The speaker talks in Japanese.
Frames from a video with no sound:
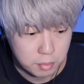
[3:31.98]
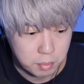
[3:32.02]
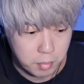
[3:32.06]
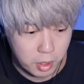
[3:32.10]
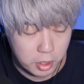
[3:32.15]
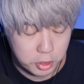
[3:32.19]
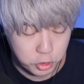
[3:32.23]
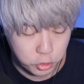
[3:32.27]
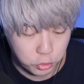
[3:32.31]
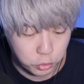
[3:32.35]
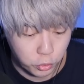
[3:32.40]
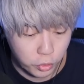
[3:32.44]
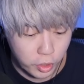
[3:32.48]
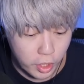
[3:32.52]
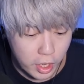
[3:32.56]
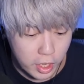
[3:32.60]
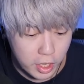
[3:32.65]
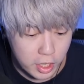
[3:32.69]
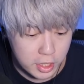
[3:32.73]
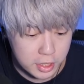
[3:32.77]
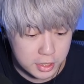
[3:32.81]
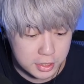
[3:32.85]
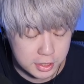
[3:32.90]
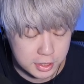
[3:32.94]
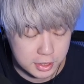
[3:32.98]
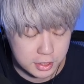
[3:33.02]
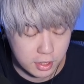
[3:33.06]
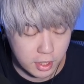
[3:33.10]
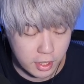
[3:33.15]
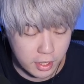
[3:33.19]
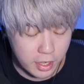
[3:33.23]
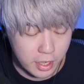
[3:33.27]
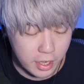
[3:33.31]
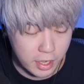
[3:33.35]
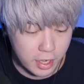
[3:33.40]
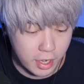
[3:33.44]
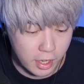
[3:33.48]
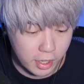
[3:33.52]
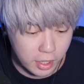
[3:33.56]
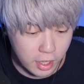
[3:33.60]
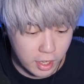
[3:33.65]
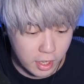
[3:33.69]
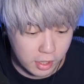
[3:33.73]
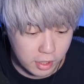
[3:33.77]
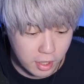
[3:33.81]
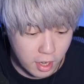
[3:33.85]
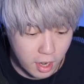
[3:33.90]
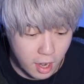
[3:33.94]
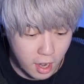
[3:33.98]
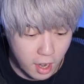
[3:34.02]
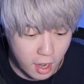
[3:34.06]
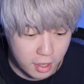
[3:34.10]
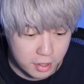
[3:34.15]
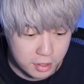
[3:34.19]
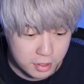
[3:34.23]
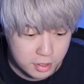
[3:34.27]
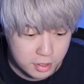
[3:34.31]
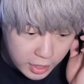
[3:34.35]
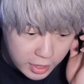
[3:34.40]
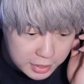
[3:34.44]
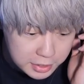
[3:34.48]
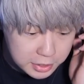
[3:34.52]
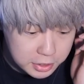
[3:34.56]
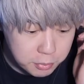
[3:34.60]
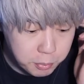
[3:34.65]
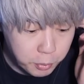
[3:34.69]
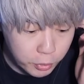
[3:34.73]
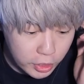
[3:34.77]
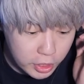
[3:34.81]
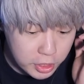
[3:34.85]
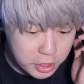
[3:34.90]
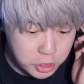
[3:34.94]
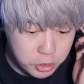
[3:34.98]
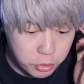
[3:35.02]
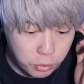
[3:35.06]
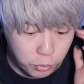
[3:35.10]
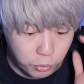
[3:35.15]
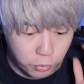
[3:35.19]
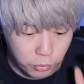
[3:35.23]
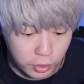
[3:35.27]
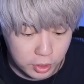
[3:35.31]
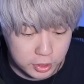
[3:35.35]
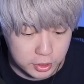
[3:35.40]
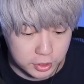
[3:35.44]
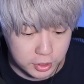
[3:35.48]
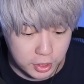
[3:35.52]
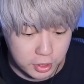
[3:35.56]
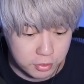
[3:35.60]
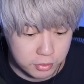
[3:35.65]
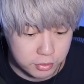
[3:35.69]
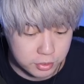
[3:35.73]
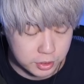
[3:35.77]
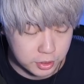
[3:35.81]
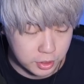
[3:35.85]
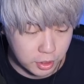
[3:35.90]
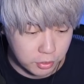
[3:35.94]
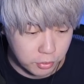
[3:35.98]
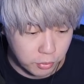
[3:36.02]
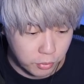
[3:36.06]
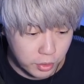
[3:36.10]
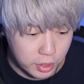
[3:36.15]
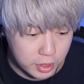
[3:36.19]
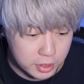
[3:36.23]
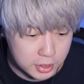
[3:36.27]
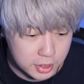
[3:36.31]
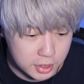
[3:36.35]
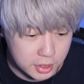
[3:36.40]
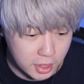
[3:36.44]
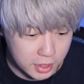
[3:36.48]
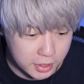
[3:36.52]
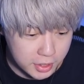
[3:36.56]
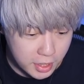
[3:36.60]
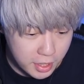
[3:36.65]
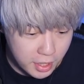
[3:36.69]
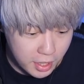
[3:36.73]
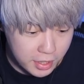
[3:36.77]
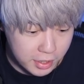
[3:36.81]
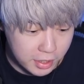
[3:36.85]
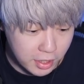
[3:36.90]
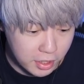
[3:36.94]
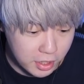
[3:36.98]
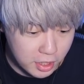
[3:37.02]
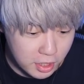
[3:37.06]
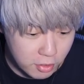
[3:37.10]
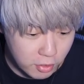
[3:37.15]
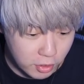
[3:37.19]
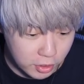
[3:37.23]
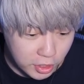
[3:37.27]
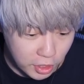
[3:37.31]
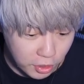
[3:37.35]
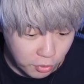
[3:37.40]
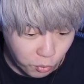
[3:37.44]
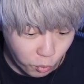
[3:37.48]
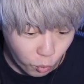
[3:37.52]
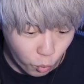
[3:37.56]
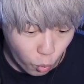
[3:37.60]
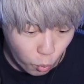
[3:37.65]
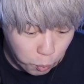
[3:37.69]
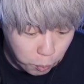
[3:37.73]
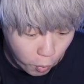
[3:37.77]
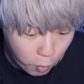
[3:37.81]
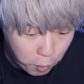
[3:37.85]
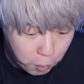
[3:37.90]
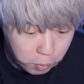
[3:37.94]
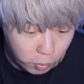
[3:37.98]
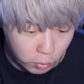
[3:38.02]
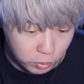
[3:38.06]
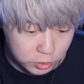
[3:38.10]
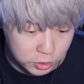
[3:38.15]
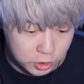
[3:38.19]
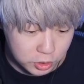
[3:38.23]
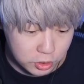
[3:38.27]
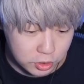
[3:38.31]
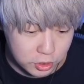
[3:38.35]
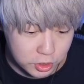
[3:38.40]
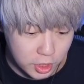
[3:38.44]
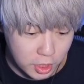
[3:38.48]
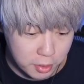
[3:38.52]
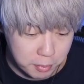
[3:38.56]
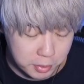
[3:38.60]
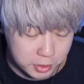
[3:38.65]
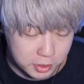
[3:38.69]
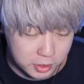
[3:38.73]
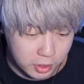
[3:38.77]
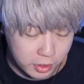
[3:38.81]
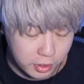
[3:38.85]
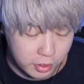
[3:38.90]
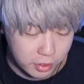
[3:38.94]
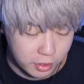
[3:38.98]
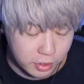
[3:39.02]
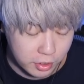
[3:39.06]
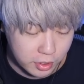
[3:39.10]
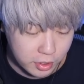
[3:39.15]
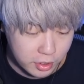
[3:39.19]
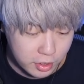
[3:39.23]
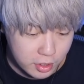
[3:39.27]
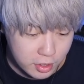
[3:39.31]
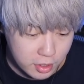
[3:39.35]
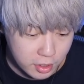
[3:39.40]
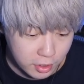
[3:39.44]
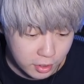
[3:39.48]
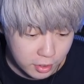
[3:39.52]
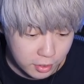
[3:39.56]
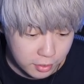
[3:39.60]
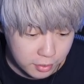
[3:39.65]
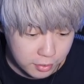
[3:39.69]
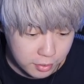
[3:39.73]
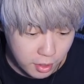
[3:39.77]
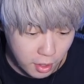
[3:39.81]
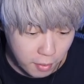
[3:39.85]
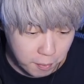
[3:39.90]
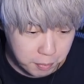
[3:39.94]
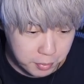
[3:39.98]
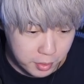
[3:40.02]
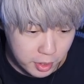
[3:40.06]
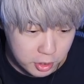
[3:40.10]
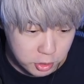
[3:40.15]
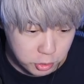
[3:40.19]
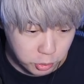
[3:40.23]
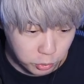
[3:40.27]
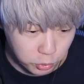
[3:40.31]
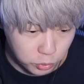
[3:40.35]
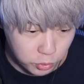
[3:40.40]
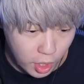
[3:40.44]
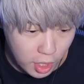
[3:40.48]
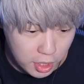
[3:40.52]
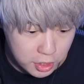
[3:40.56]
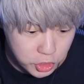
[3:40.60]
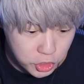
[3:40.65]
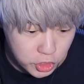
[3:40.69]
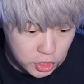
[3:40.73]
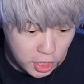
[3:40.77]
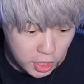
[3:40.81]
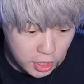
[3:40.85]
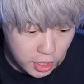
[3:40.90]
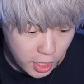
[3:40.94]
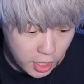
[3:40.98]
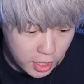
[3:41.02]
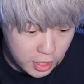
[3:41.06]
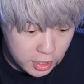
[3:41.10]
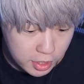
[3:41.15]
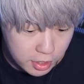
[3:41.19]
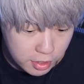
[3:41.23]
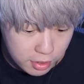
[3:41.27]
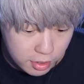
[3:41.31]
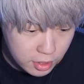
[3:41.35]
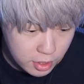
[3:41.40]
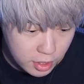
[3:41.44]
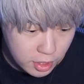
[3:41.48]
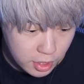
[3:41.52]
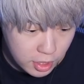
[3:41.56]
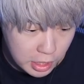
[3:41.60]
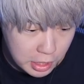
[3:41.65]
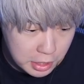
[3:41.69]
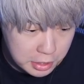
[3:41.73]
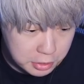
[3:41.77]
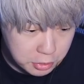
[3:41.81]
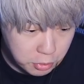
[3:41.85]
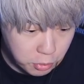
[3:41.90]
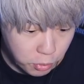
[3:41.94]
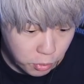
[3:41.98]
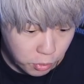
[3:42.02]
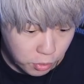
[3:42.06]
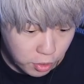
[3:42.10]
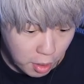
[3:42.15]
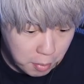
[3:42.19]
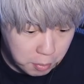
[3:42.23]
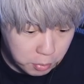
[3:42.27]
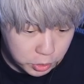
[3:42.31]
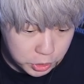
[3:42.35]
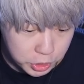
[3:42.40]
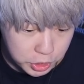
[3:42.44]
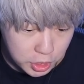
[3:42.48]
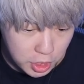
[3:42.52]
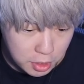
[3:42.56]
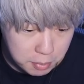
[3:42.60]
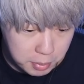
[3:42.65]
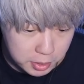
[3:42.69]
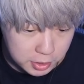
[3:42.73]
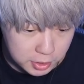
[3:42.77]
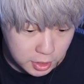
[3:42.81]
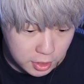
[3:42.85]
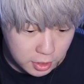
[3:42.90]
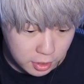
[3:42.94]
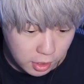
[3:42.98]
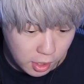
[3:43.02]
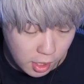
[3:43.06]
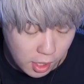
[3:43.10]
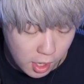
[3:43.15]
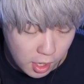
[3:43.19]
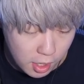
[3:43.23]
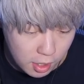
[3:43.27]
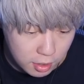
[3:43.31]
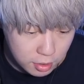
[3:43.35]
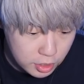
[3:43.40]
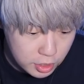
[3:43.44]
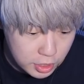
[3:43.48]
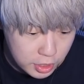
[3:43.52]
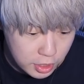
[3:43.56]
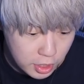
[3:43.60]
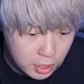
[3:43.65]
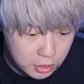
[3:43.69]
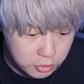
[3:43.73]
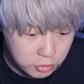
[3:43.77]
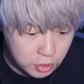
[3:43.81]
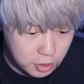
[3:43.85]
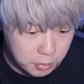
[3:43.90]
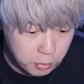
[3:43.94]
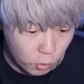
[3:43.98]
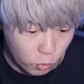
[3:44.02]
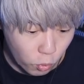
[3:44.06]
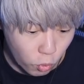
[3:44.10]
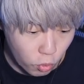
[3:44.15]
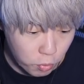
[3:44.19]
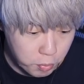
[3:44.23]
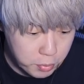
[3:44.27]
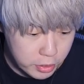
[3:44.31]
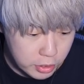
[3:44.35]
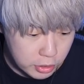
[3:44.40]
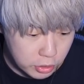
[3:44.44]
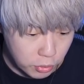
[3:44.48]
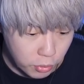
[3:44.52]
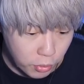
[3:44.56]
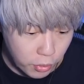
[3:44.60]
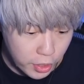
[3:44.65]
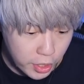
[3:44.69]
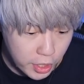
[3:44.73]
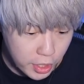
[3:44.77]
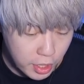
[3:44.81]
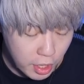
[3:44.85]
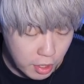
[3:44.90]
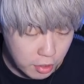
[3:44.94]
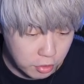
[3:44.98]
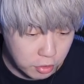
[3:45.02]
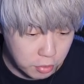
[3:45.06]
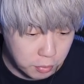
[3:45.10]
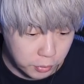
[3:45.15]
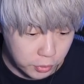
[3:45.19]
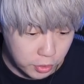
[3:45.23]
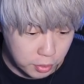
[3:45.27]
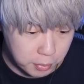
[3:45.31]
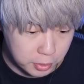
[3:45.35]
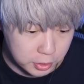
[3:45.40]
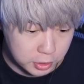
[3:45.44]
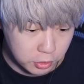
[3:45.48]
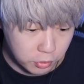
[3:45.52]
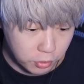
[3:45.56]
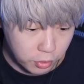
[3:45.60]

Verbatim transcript: まあちょっとね演出がねなかなかS もね一応このガチャ出るんですけど S が出ない限りは結構ポンポン進んじゃいますねなんでちょっと味気ない映像かもしれませんが意外とでもこう見ると A ランクも出ます